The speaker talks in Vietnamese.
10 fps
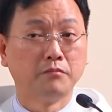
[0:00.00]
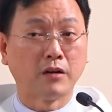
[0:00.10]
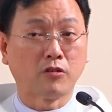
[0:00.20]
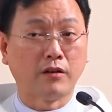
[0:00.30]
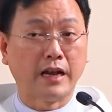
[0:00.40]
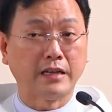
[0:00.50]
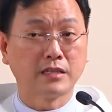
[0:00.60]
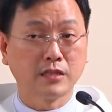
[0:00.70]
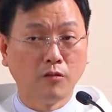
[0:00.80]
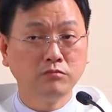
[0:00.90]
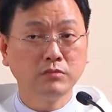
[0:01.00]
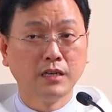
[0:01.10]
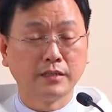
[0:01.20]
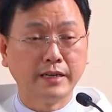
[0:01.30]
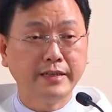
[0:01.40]
mà còn là sống
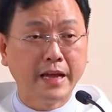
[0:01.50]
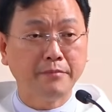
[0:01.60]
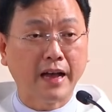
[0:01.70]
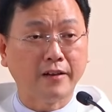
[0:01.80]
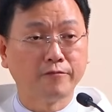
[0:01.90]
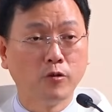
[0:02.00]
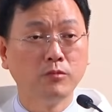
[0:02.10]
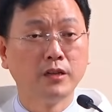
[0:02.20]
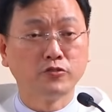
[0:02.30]
để đem hạnh phúc